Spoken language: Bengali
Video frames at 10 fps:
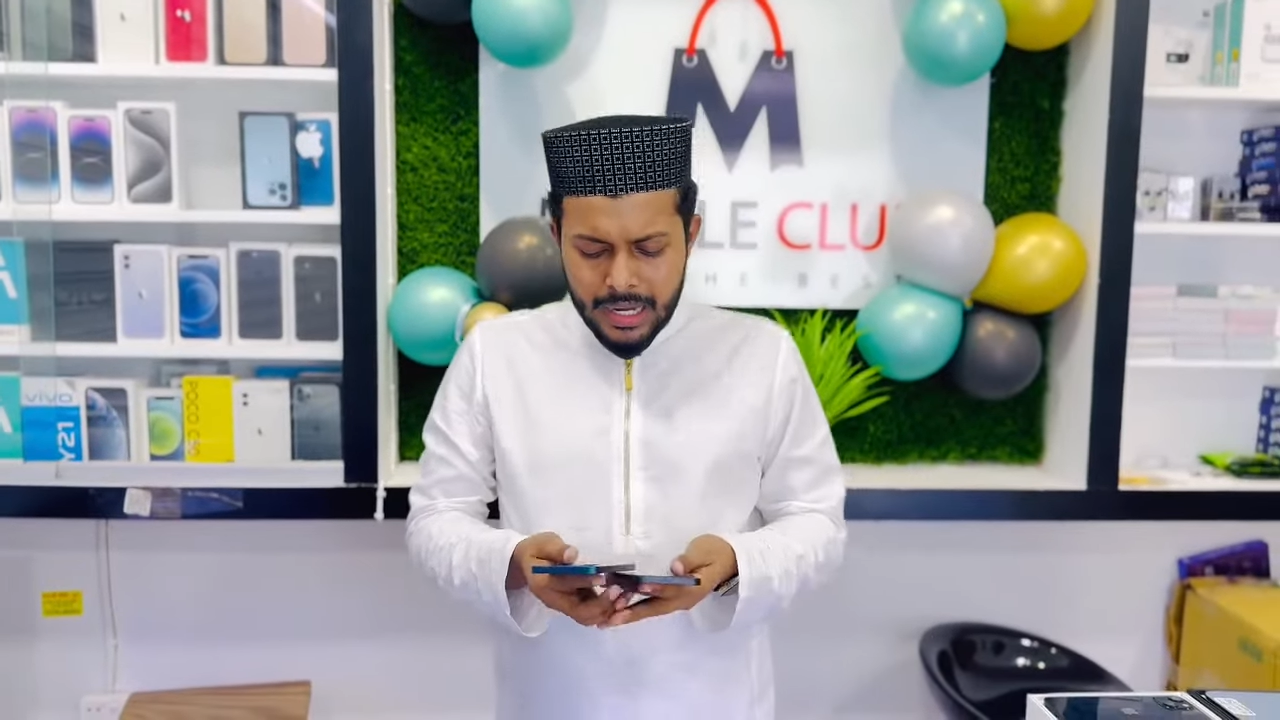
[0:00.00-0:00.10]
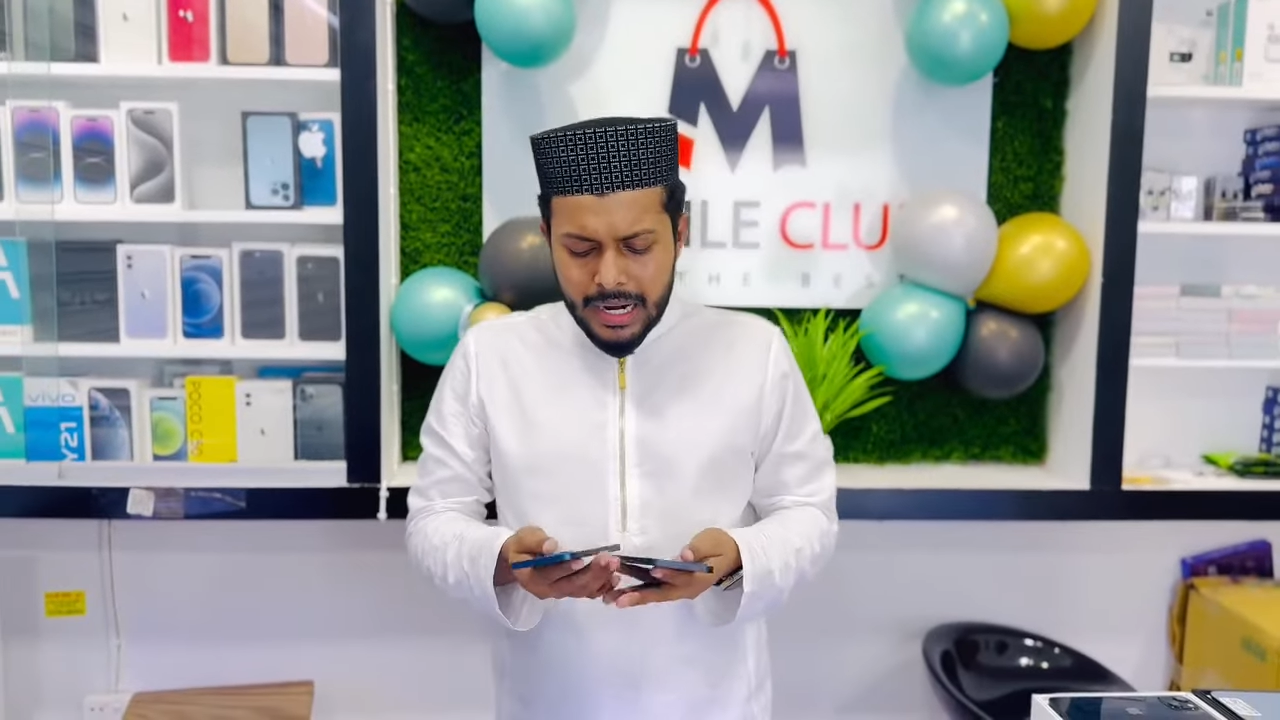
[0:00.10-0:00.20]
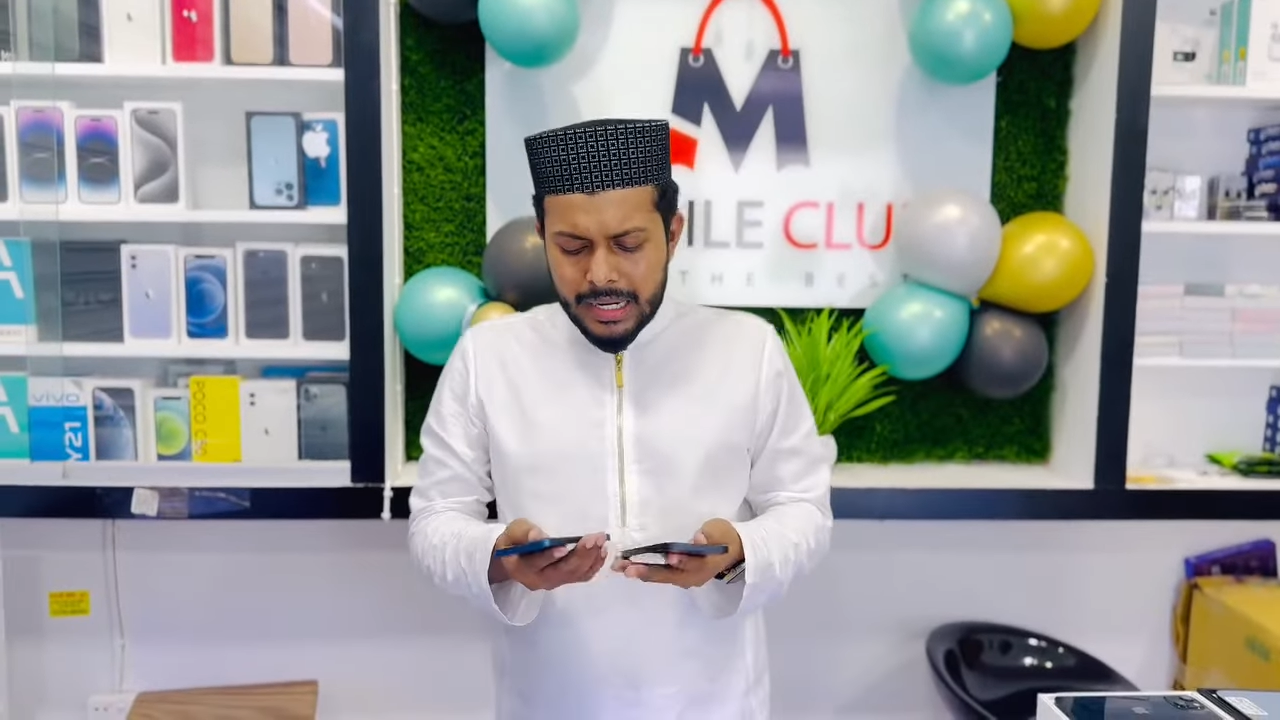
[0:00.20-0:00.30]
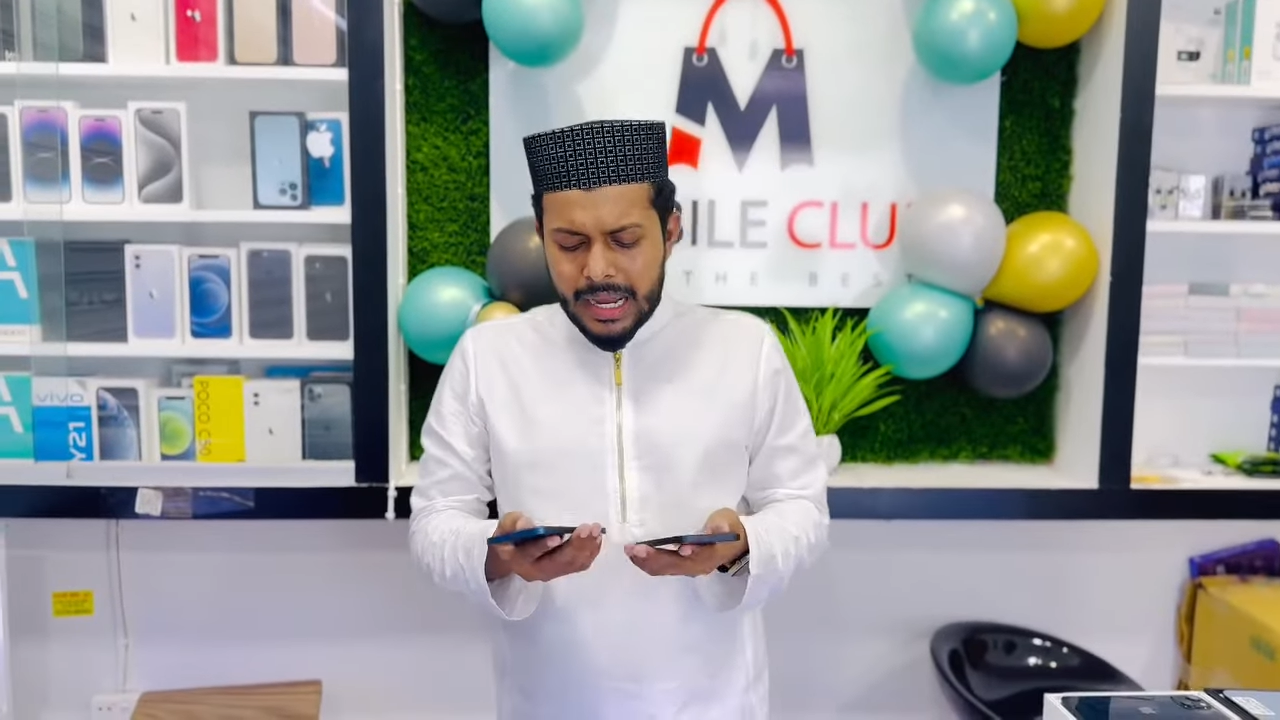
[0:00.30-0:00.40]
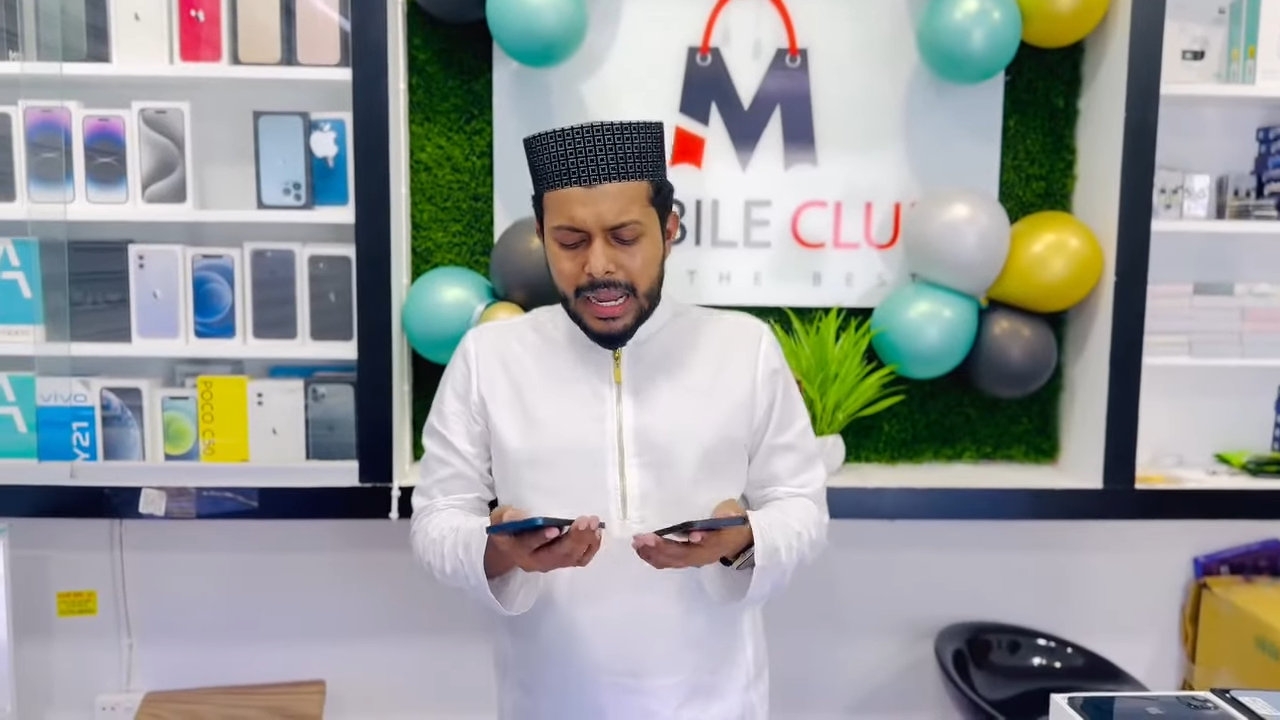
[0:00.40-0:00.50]

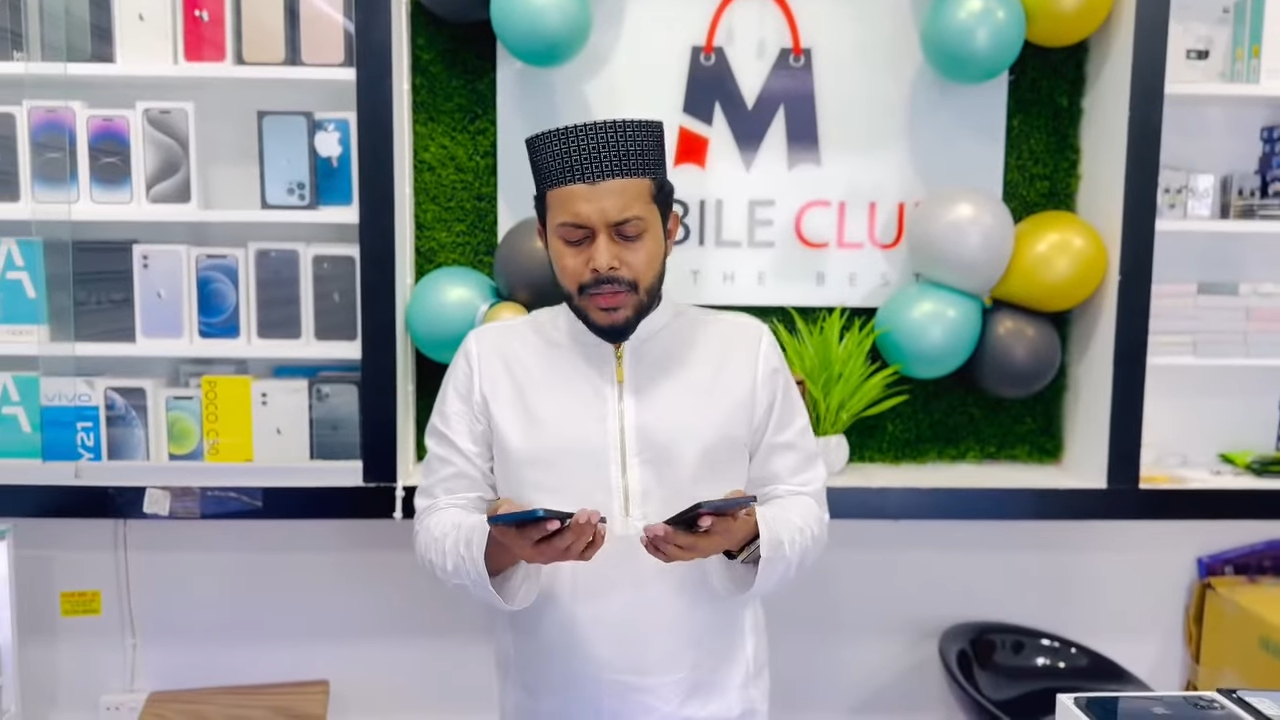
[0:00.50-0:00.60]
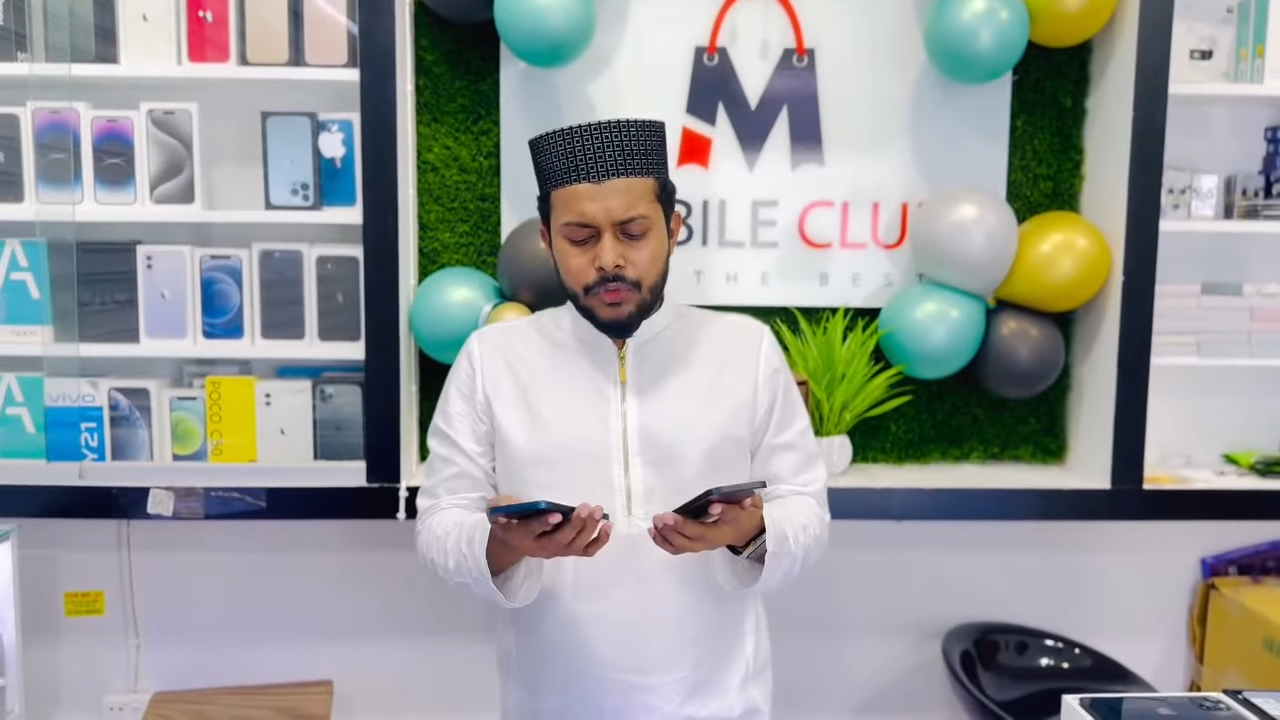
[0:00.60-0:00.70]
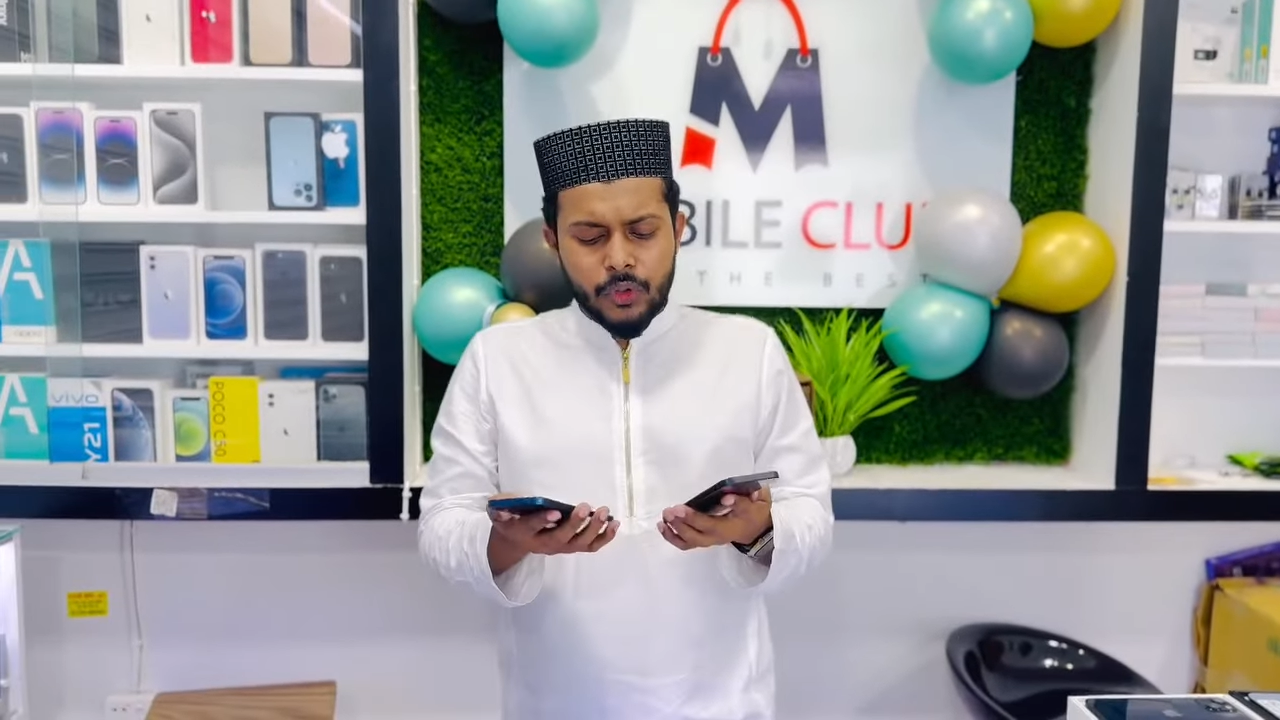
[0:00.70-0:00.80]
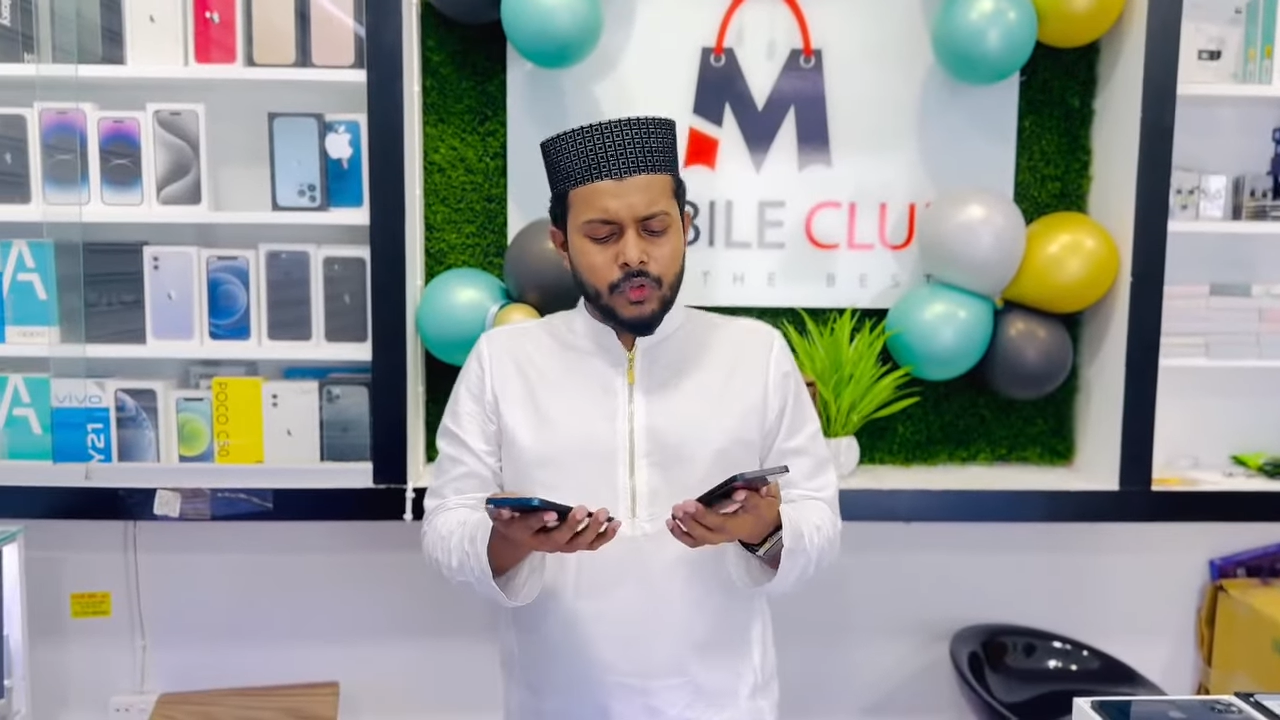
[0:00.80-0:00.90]
আর আইফোন